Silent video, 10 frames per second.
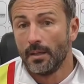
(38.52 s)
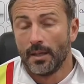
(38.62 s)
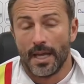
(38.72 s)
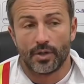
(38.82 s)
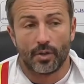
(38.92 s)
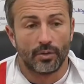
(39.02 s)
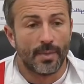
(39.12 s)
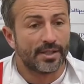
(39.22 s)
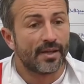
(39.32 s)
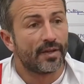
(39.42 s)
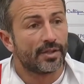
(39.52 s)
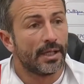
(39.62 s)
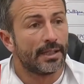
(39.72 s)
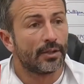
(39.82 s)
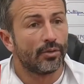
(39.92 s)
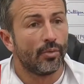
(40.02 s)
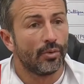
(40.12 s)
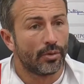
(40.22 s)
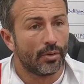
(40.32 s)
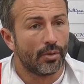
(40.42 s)
e secondo me ci ha facilitato
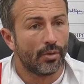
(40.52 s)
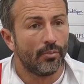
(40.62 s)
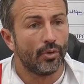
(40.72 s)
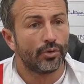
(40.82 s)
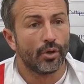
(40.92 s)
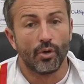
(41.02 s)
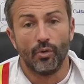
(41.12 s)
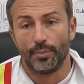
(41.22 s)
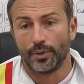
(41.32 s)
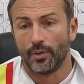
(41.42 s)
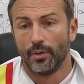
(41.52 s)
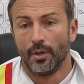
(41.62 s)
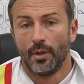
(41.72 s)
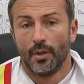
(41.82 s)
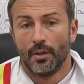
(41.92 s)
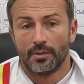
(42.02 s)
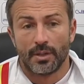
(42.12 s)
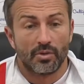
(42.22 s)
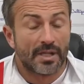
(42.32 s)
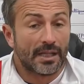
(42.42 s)
molto, molto il compito.
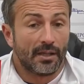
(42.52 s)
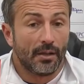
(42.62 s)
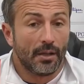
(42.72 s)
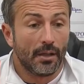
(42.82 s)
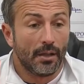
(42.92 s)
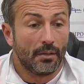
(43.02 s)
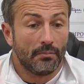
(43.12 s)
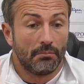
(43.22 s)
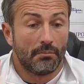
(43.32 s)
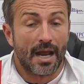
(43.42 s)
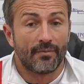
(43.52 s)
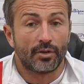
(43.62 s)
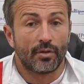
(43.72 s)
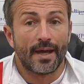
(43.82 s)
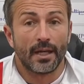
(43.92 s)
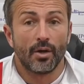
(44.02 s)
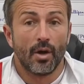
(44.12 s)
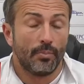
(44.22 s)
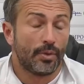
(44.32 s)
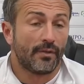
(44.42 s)
Siamo stati bravi a trovare il
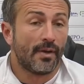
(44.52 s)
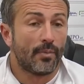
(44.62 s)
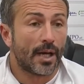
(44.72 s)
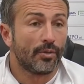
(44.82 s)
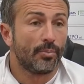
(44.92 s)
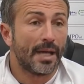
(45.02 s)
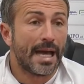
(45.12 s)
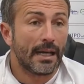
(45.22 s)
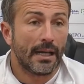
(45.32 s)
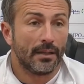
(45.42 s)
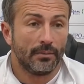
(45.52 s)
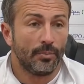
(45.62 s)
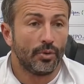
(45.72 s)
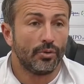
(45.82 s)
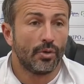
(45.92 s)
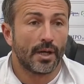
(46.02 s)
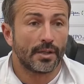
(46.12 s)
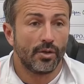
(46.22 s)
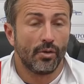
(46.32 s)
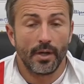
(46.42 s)
gol, potevamo raddoppiarla in più di
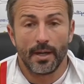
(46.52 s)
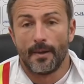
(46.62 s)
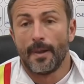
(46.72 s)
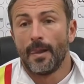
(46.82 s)
un'occasione.